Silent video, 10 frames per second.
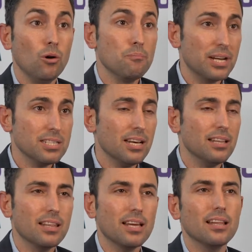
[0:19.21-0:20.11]
o empresa
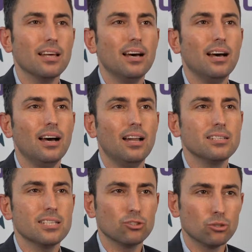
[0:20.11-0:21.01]
dedicada
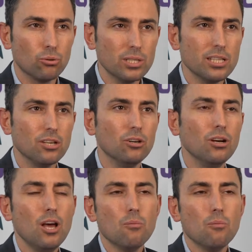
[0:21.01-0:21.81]
al sector turístico